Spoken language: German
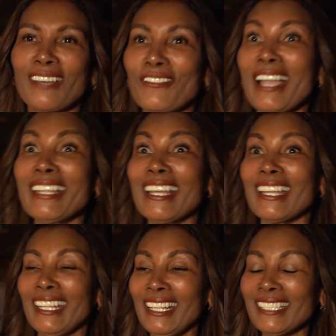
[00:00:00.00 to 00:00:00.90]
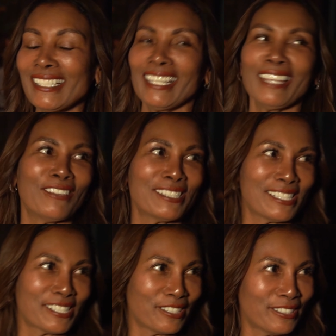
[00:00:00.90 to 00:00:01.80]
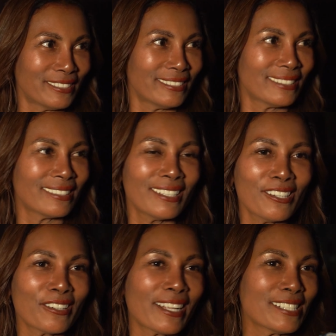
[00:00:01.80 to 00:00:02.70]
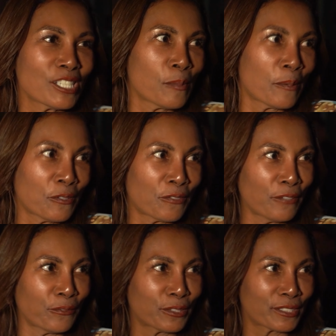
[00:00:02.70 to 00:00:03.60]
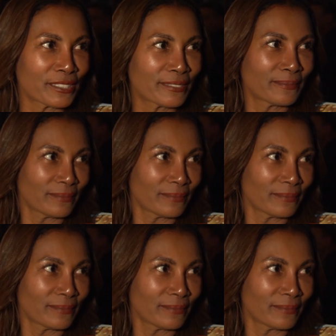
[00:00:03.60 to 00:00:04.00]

Wie eine riesige Investition und das ist super für Frankfurt. Ja.